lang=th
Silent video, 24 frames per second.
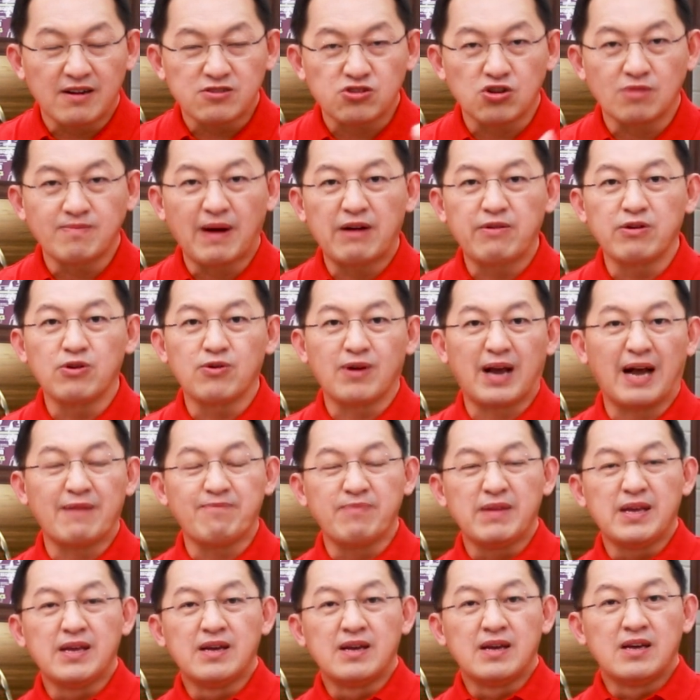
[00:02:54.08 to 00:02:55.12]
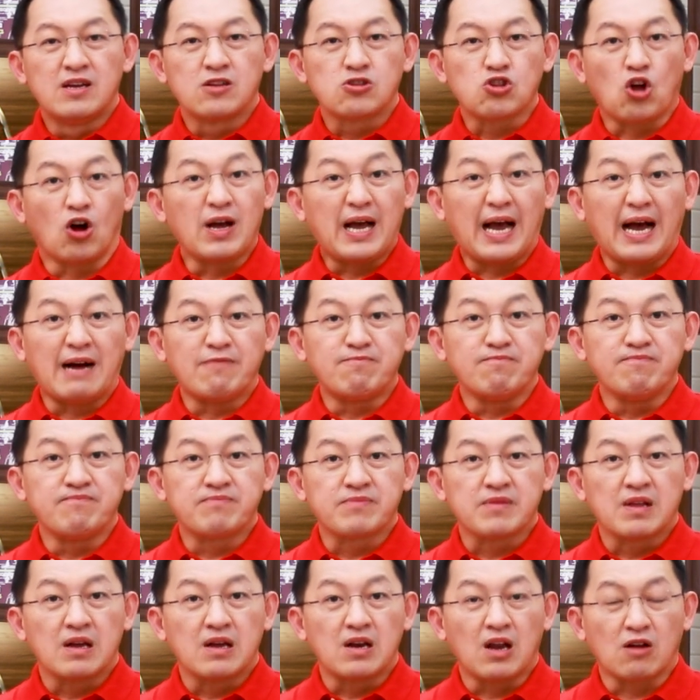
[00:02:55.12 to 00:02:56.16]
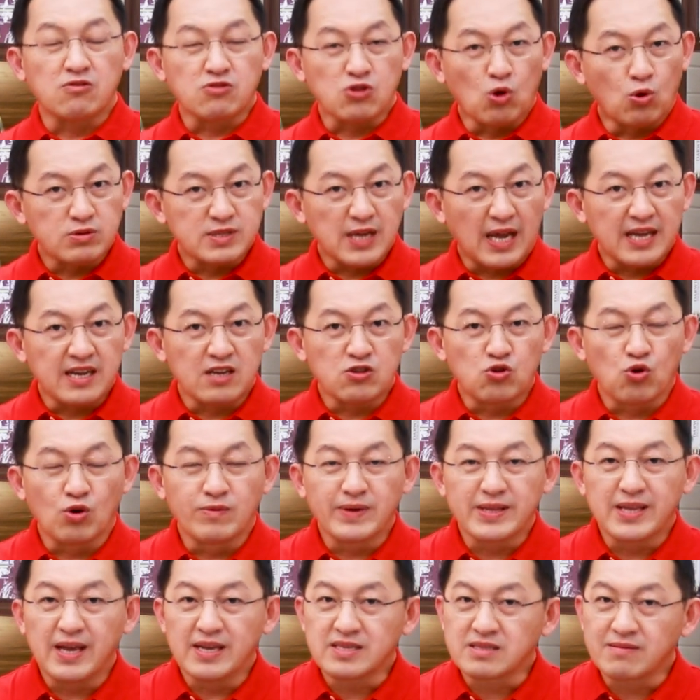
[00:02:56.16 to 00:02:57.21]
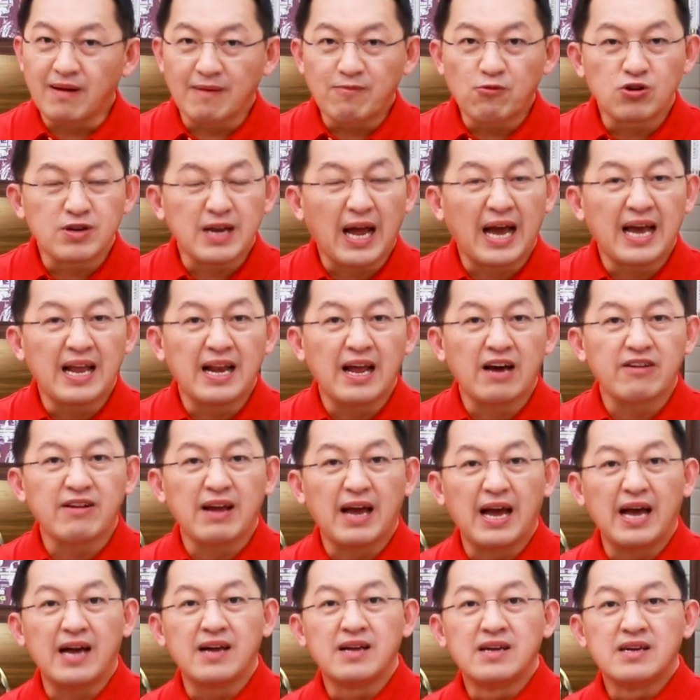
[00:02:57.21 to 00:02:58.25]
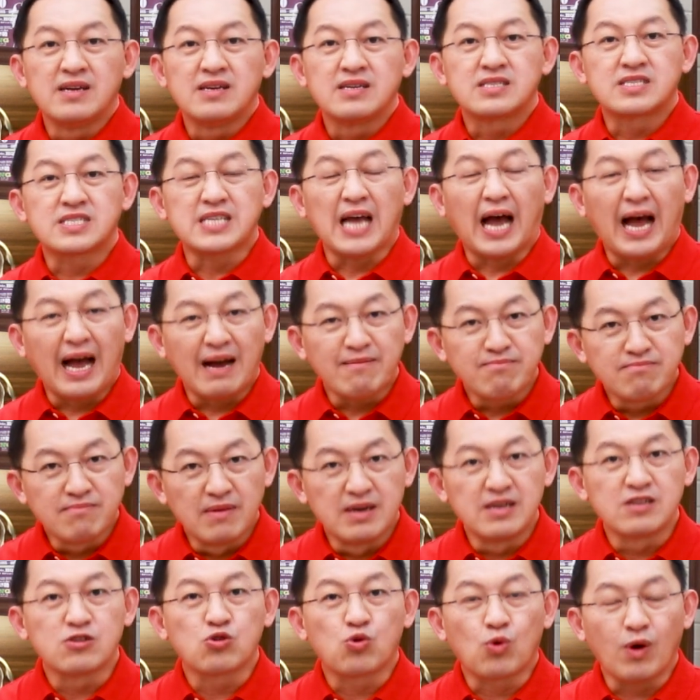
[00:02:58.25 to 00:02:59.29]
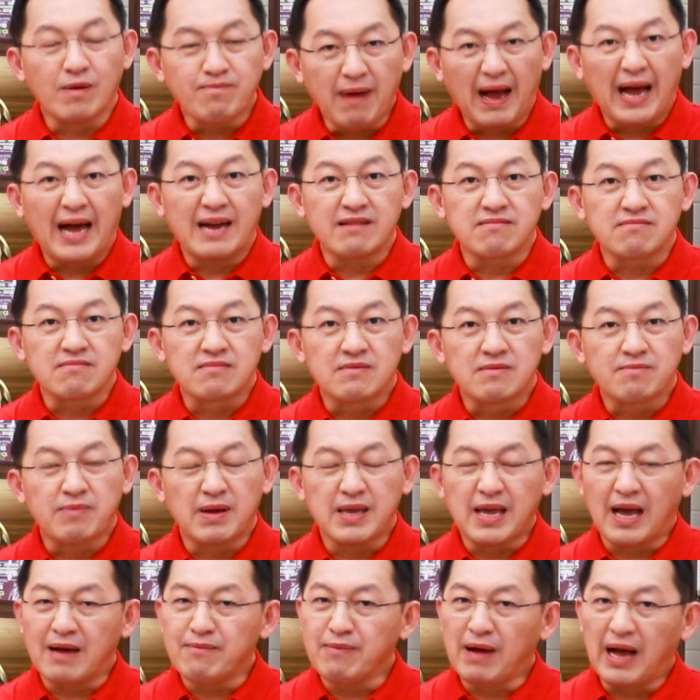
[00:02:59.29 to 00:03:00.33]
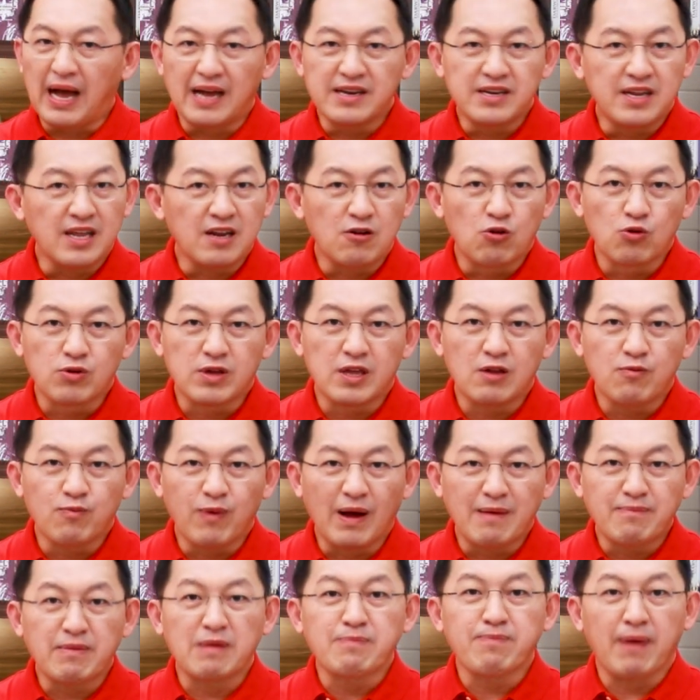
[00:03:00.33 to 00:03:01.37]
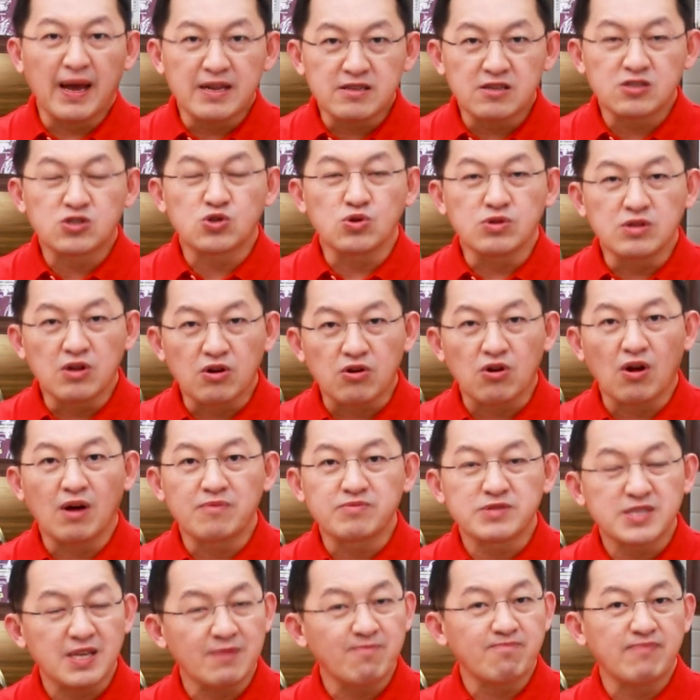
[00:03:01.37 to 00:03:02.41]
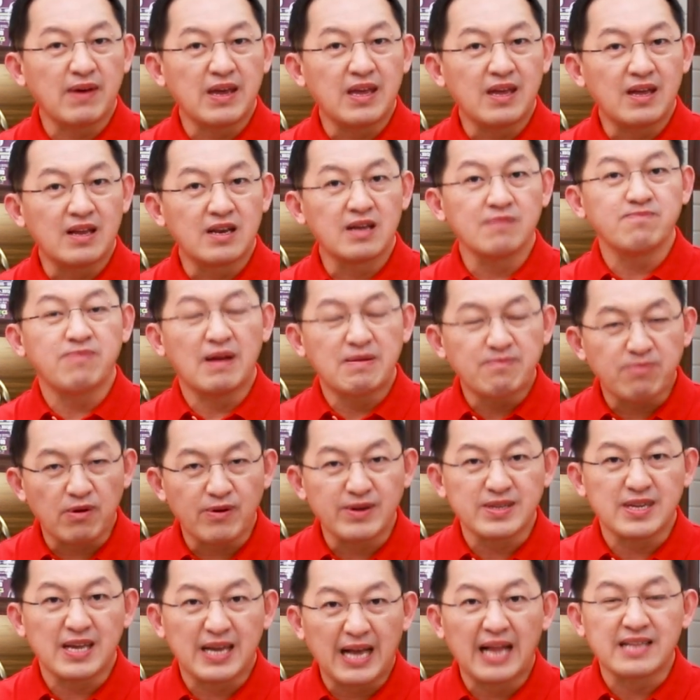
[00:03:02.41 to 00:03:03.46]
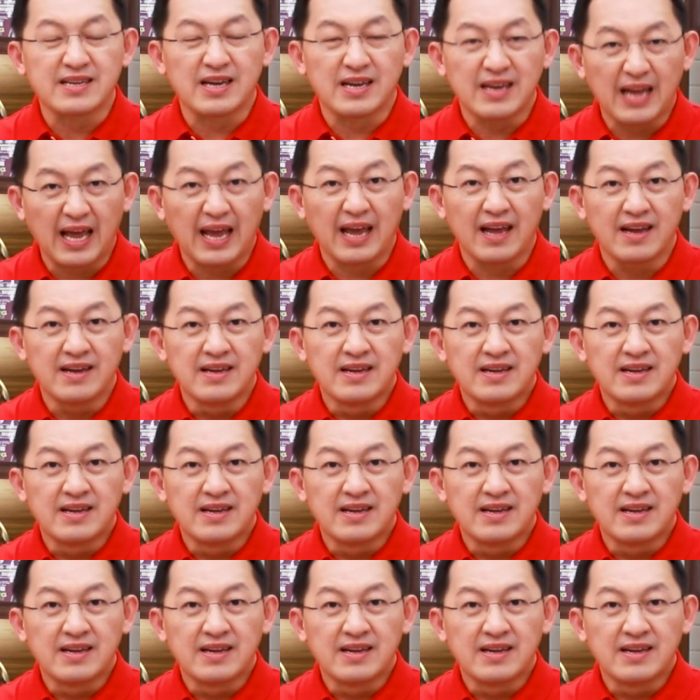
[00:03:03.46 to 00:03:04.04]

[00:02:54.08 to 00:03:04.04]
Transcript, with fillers: รัฐต่อบาร์เรลครับทองคำเราตกใจกันทั่วประเทศสำหรับคนไทยแล้วนะฮะ30,000กว่าบาทพยายามหาดีลูกคิดว่ามันแพงที่สุดในรอบ 10 ปี หรือเป็นประวัติการกันแน่